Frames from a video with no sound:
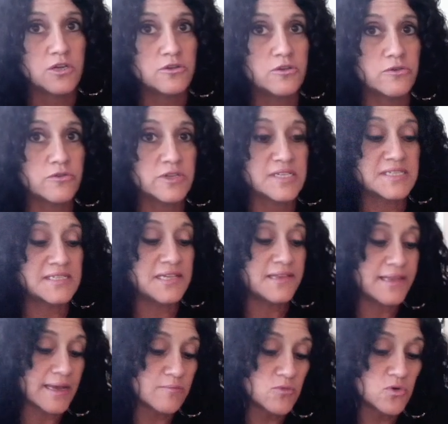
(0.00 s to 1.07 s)
Donc, cet
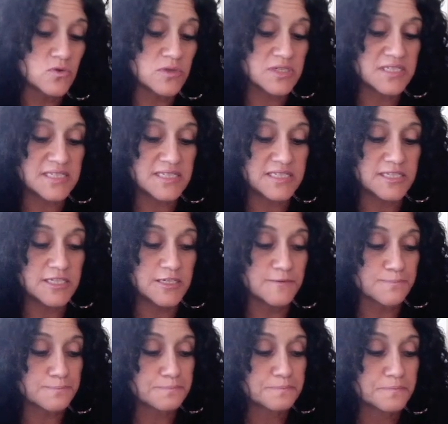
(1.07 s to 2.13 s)
amour ici
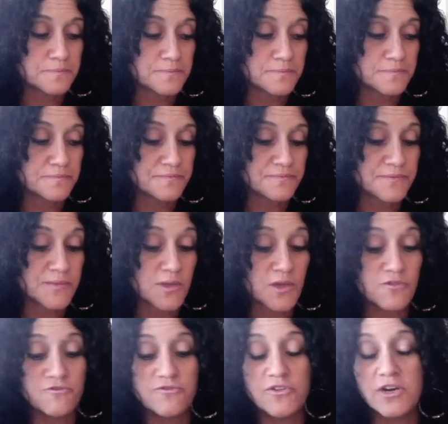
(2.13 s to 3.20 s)

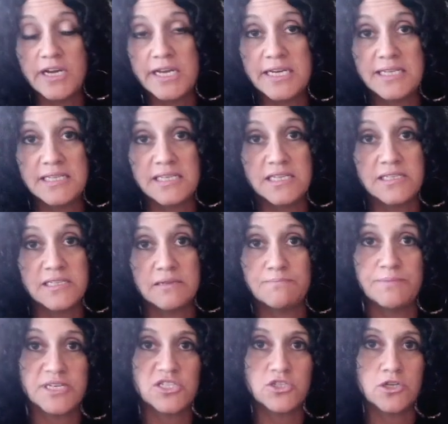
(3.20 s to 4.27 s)
va aider cette
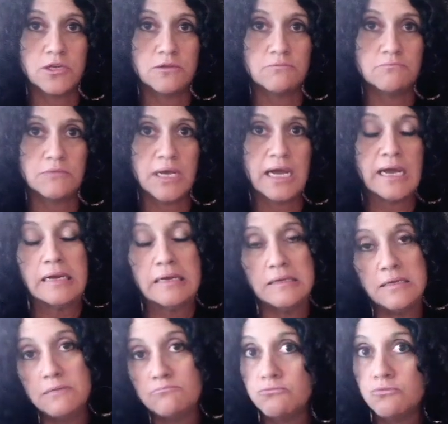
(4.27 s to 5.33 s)
personne à
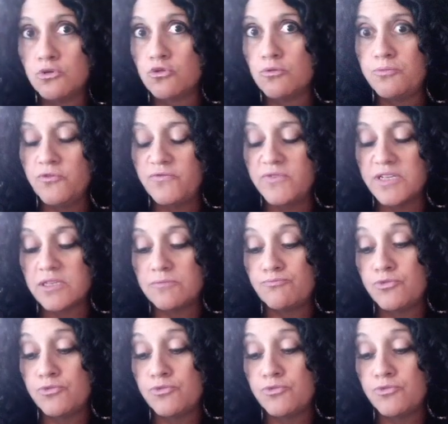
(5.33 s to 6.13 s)
aller beaucoup plus vite.